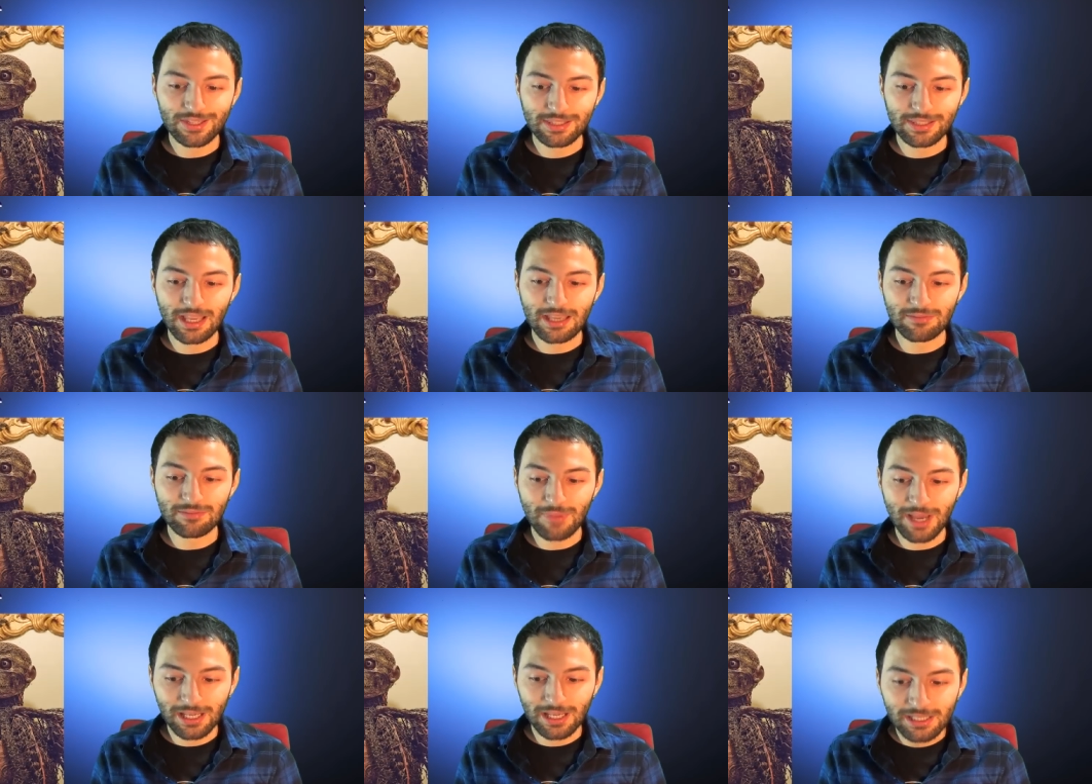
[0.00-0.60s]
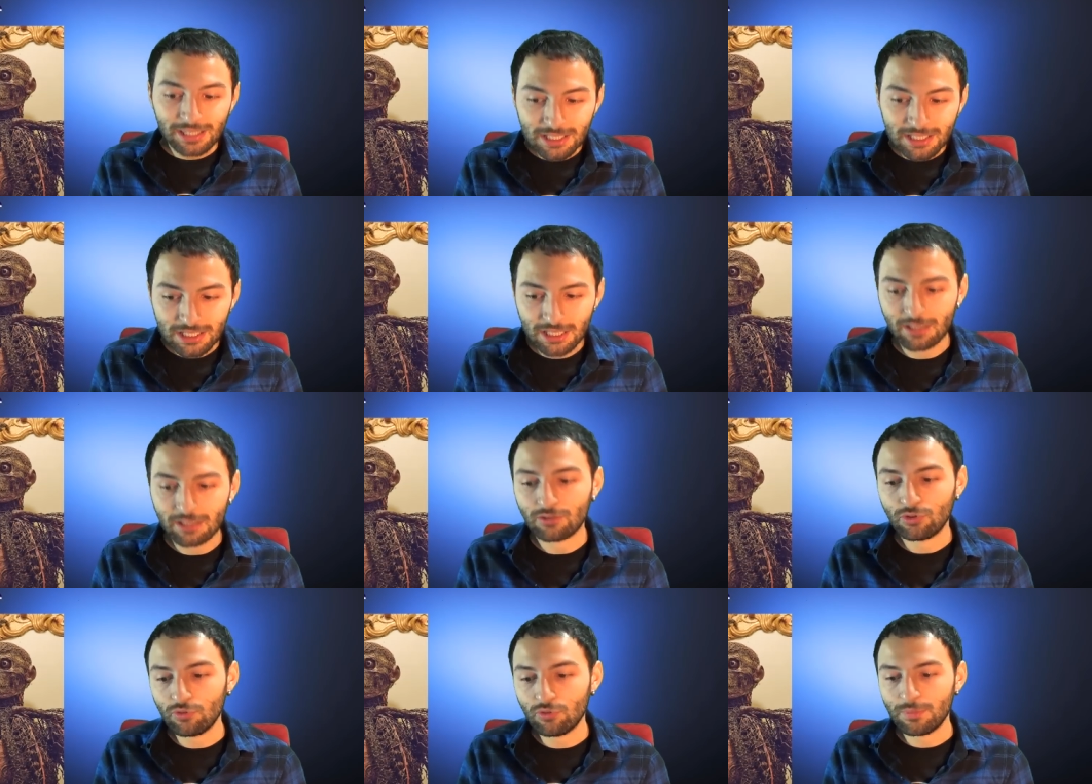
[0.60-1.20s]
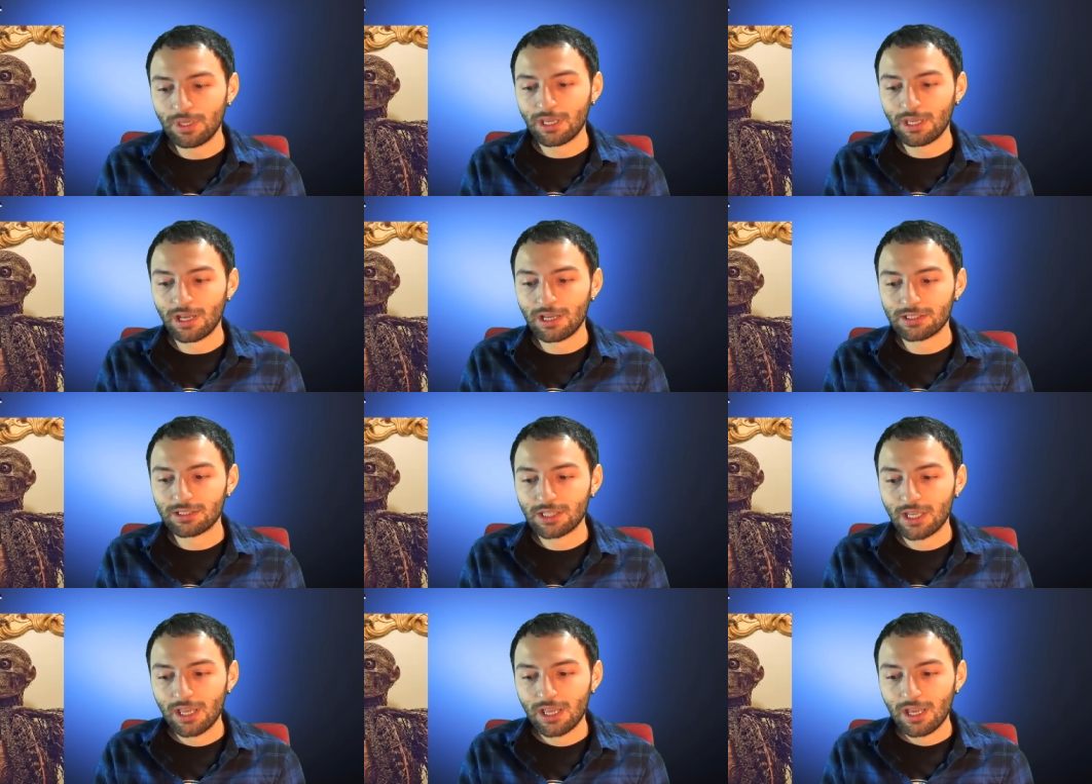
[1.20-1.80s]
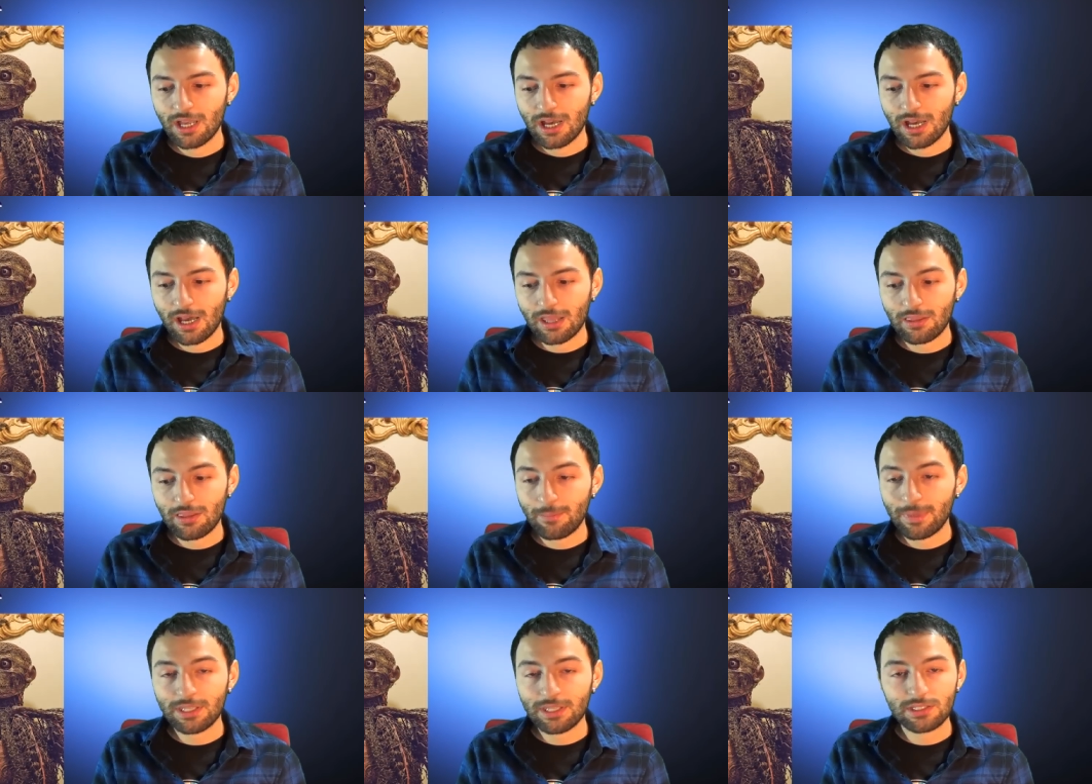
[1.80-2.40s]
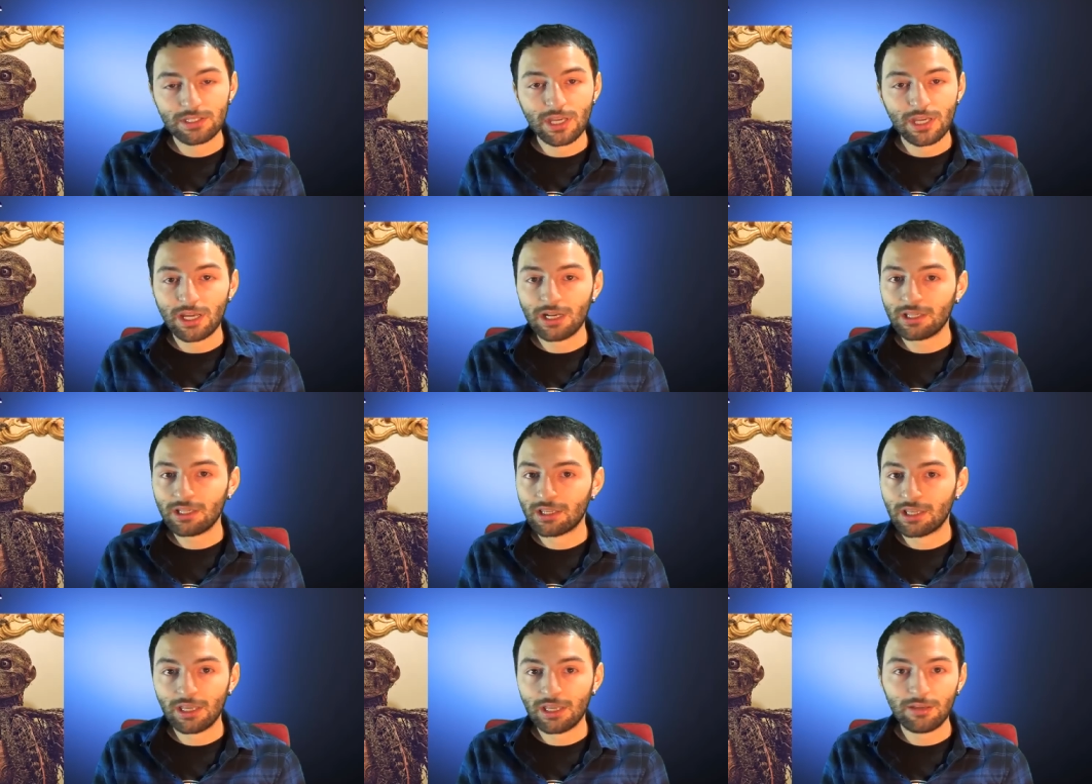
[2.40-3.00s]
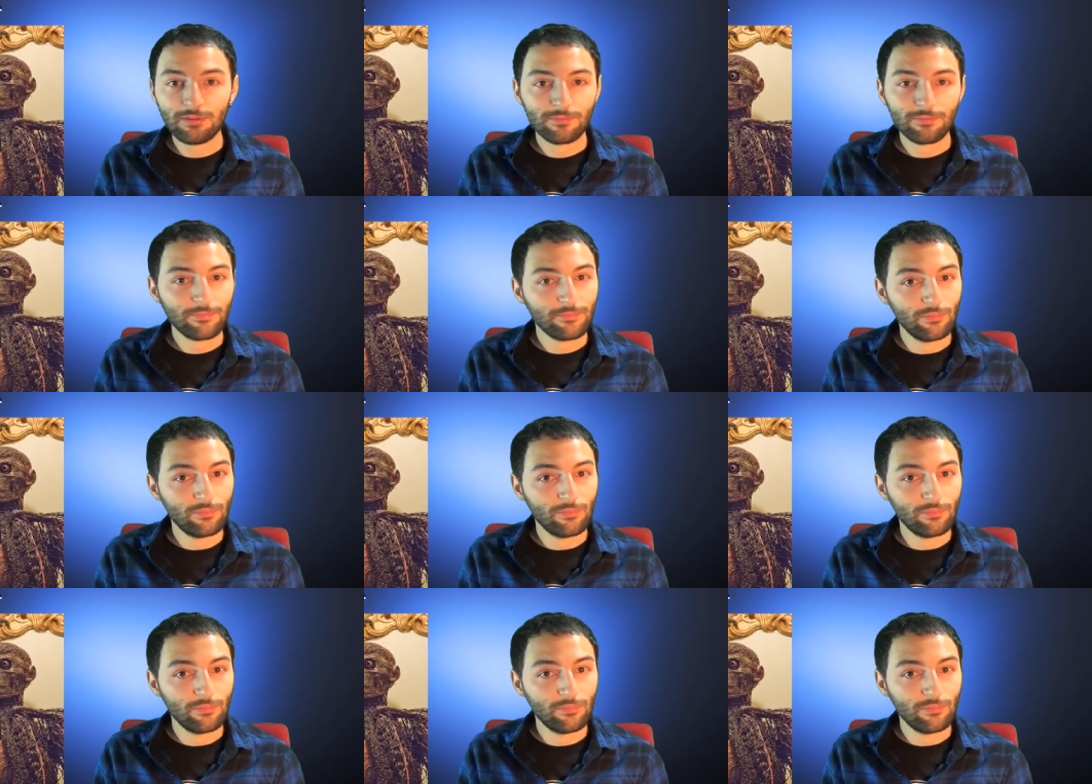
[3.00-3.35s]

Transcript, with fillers: estas máquinas anatómicas hace pensar que,